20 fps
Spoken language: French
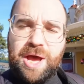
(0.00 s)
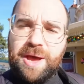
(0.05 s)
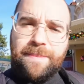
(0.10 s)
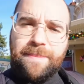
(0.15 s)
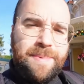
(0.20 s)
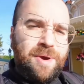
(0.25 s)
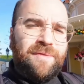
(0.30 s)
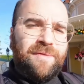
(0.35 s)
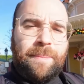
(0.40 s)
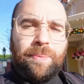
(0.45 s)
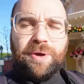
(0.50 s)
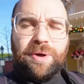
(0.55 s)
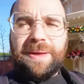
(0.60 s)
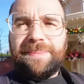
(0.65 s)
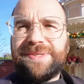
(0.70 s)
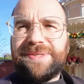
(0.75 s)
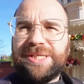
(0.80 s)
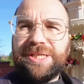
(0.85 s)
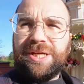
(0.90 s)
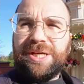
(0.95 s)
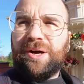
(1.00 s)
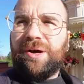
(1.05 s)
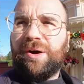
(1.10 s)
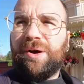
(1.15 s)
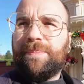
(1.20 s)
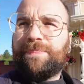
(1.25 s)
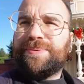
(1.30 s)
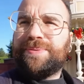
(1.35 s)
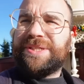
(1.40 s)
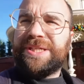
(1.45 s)
Mais on va prendre un petit, euh,
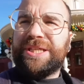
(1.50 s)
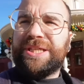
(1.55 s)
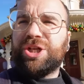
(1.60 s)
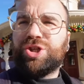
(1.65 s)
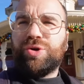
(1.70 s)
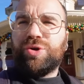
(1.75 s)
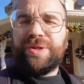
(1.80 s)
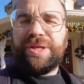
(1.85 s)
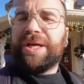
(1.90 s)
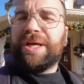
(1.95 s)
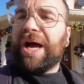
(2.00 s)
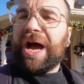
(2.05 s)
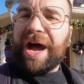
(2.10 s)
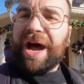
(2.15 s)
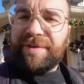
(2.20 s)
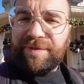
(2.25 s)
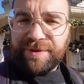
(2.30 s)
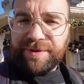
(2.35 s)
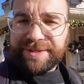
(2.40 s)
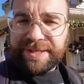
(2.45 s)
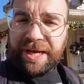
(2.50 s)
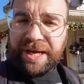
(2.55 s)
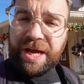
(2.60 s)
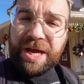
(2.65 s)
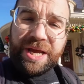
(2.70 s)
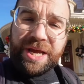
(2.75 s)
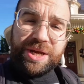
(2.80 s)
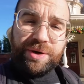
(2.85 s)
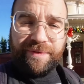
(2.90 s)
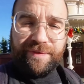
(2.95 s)
petit déjeuner avant
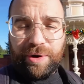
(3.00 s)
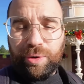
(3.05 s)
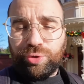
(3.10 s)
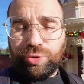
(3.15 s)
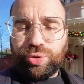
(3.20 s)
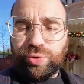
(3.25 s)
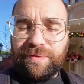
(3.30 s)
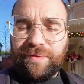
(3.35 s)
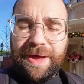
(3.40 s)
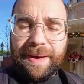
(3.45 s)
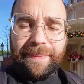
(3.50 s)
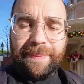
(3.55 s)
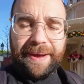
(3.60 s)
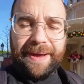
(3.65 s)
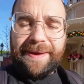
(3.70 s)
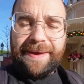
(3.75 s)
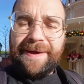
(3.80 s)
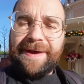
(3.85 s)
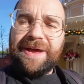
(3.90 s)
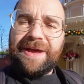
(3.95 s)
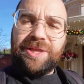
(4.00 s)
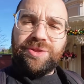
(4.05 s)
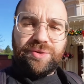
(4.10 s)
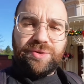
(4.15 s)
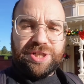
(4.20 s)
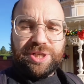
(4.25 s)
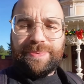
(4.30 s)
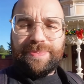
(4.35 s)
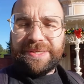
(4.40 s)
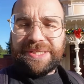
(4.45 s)
ça et on va le retrouver après. Donc
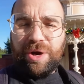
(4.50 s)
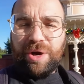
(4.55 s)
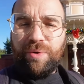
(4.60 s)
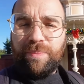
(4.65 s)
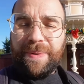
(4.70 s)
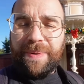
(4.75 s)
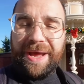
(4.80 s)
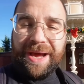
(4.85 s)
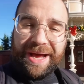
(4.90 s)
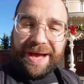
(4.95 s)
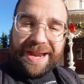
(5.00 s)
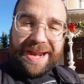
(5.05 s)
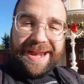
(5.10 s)
j'espère que ça va vous plaire.